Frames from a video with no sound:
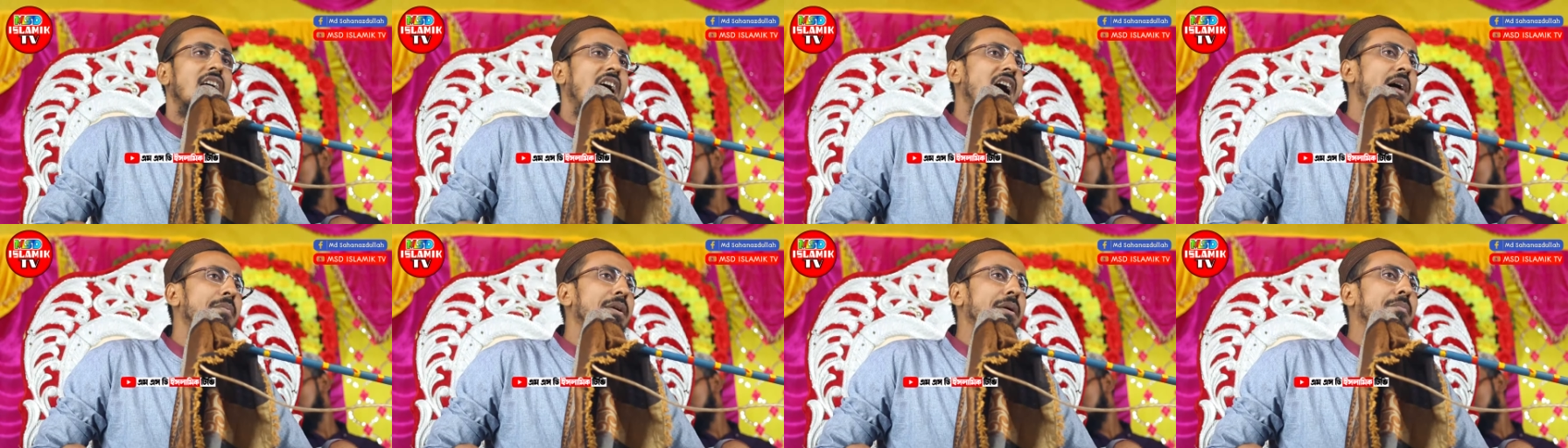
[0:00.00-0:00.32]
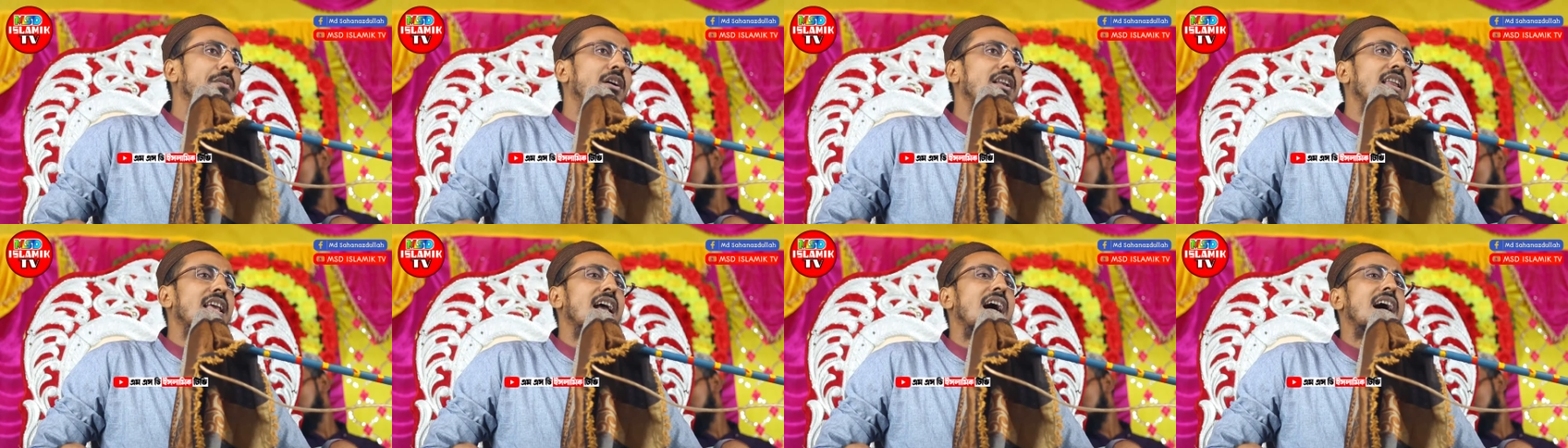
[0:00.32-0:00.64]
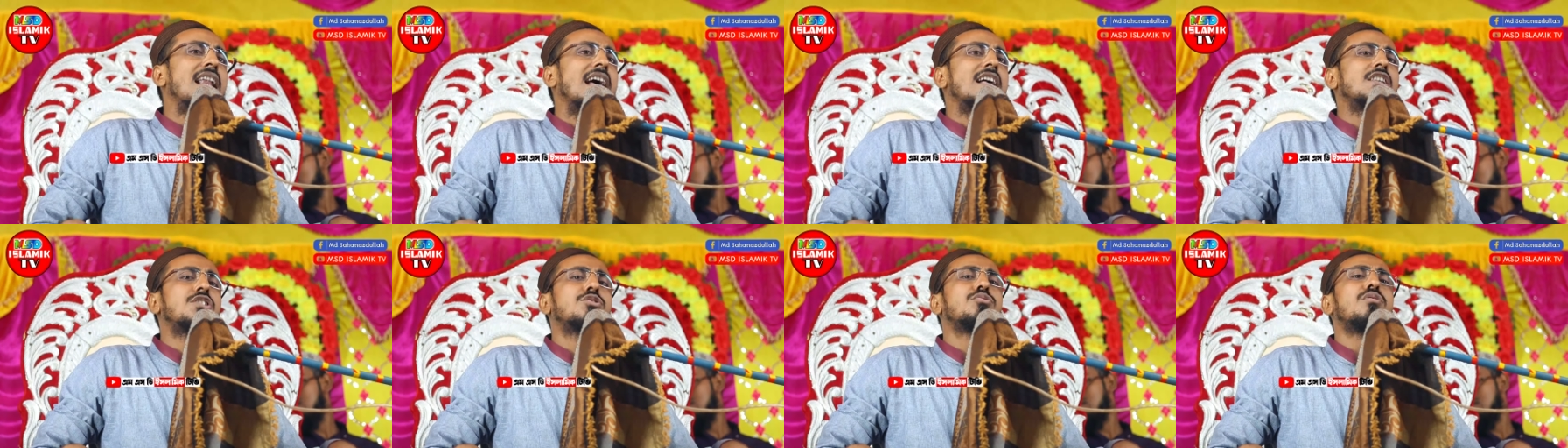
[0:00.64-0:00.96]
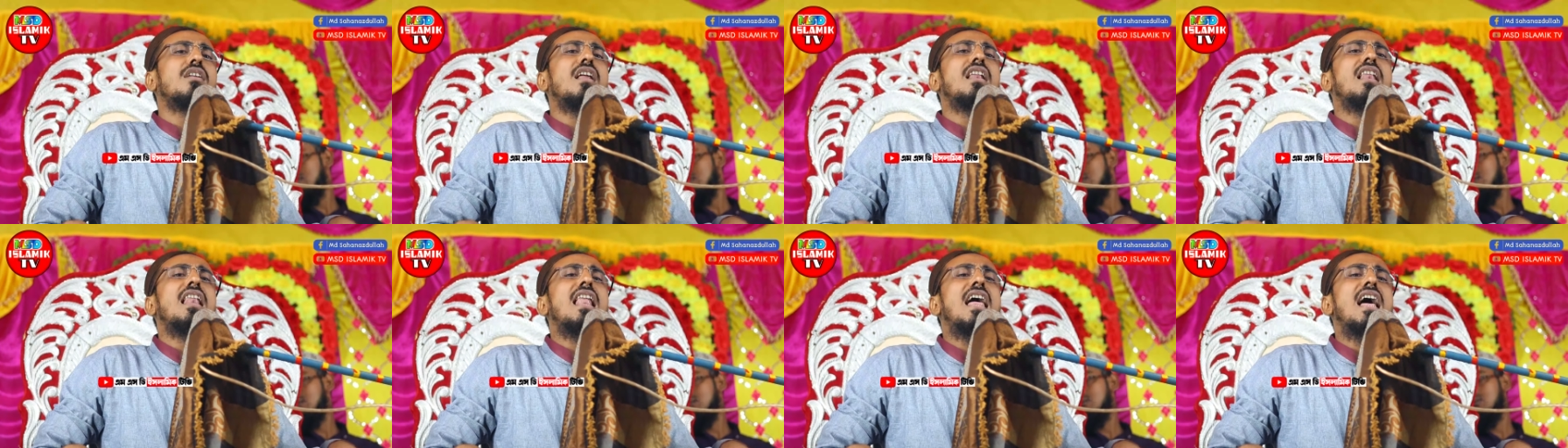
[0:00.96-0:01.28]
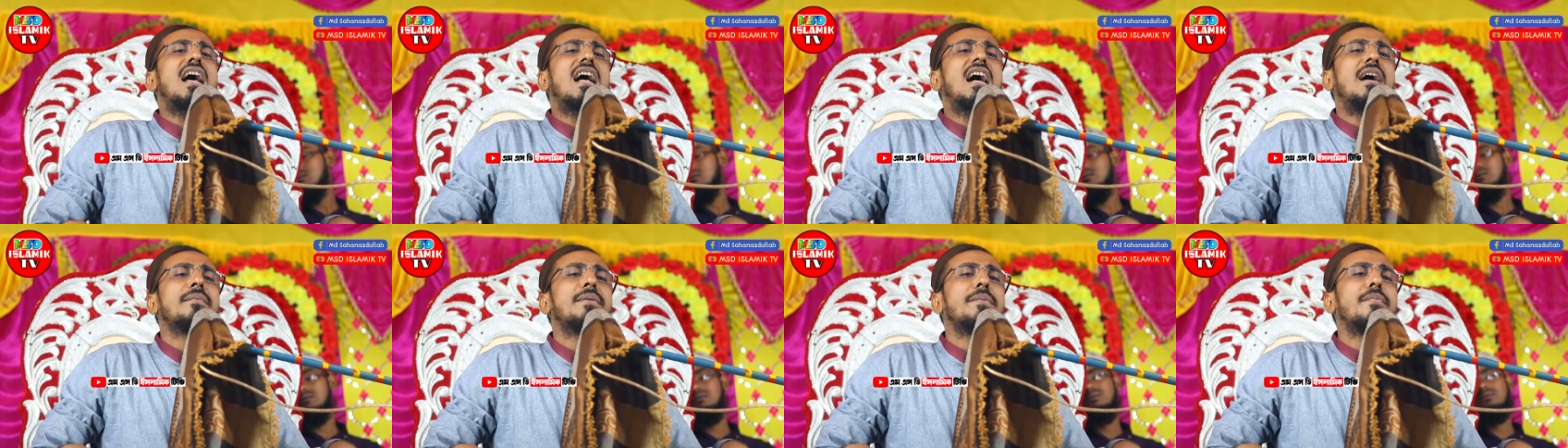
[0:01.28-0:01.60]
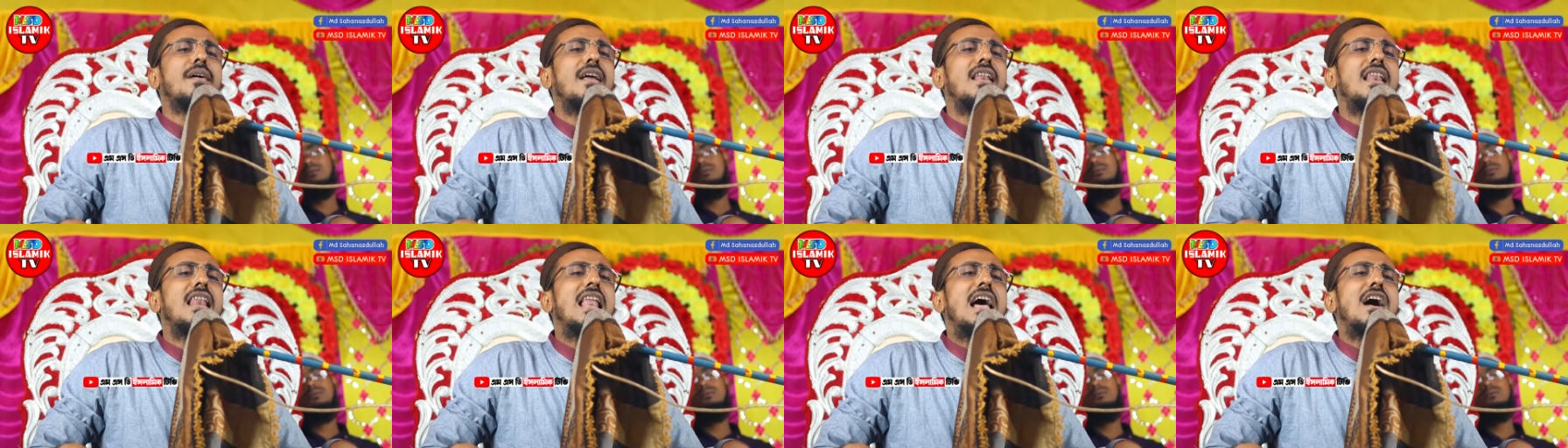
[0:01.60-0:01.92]
সাবি বলে আর রাসূলুল্লাহ
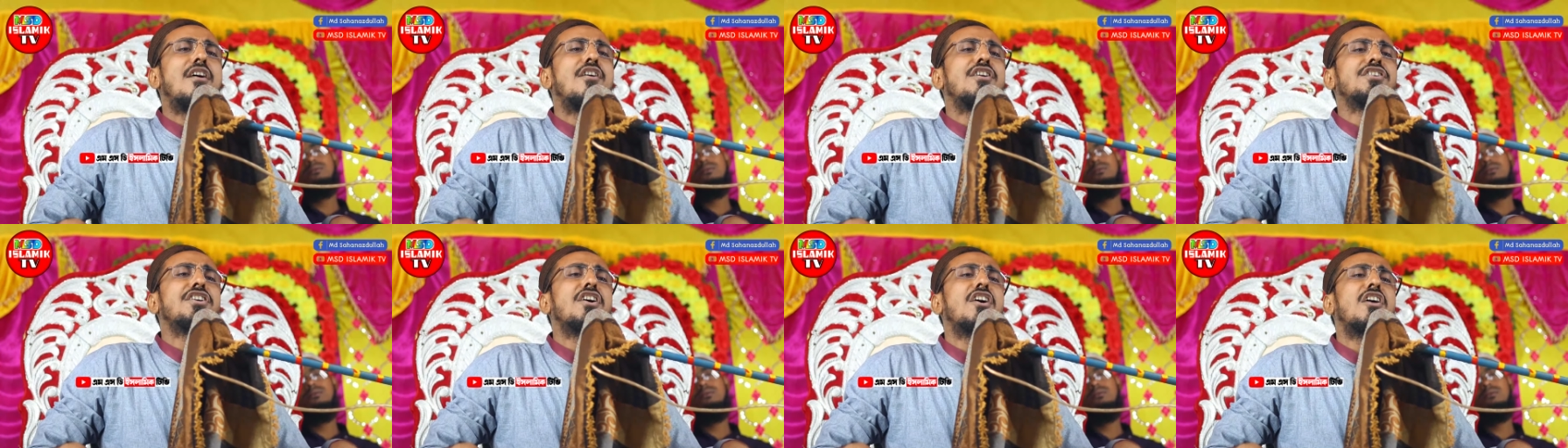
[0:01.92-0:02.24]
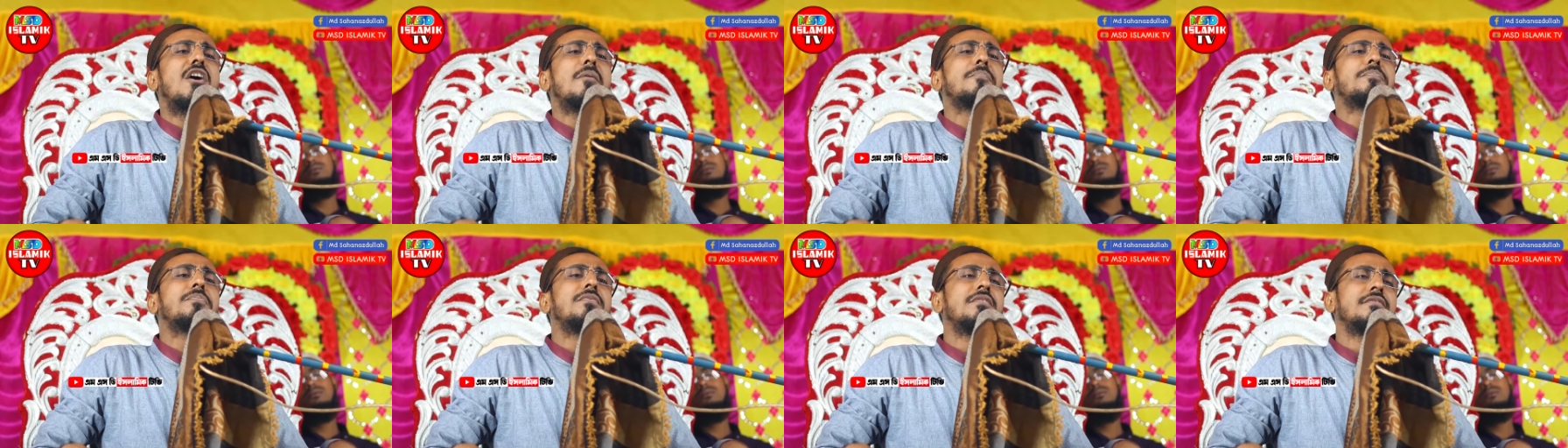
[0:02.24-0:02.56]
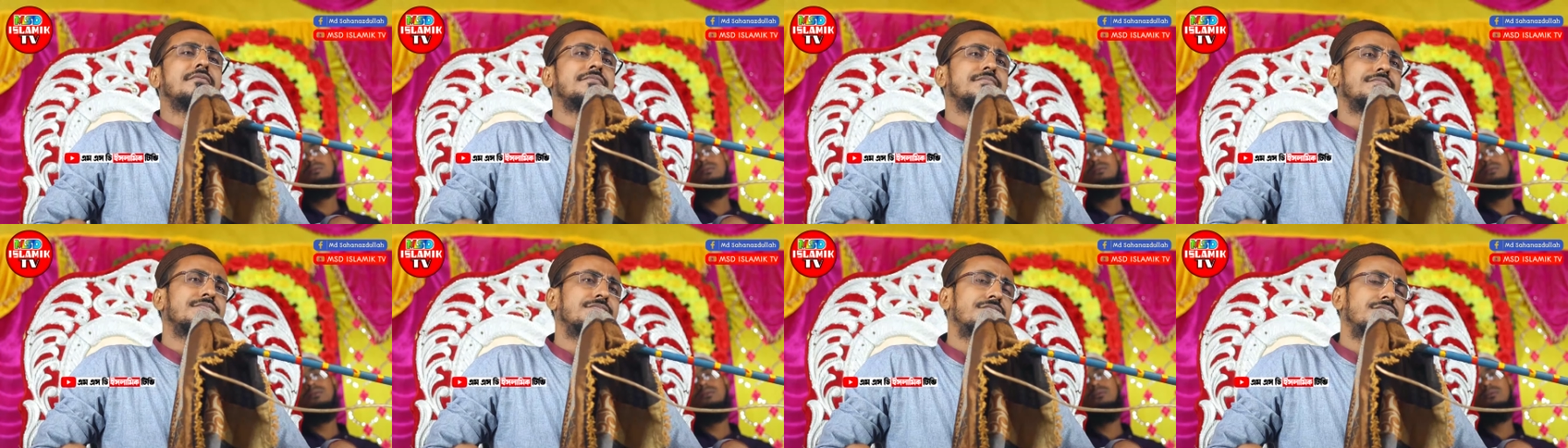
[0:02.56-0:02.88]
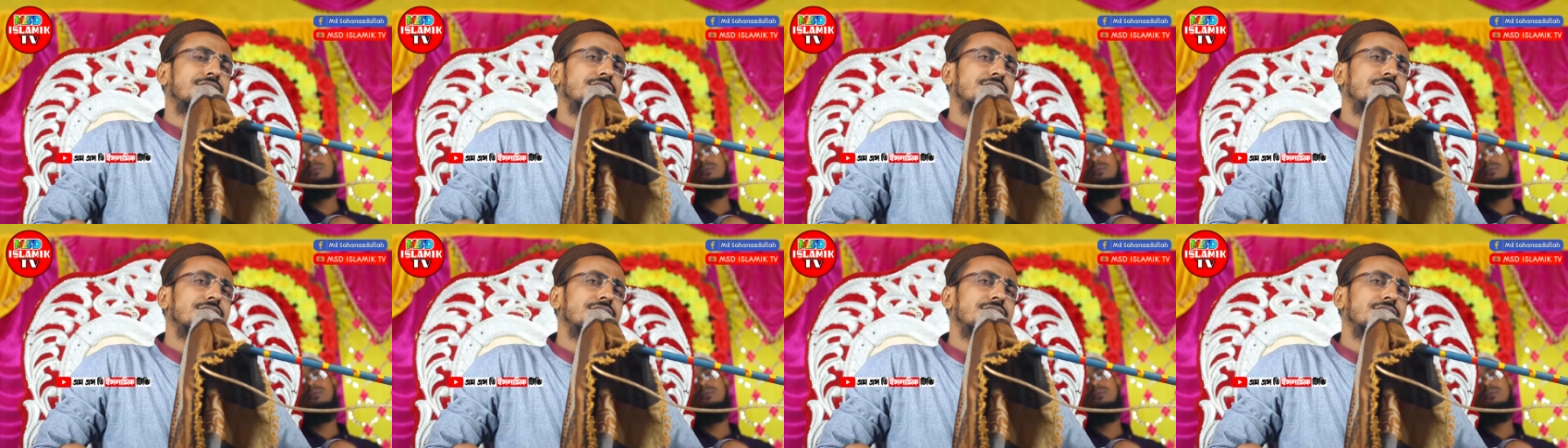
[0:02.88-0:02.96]
হাবিবাল্লাহ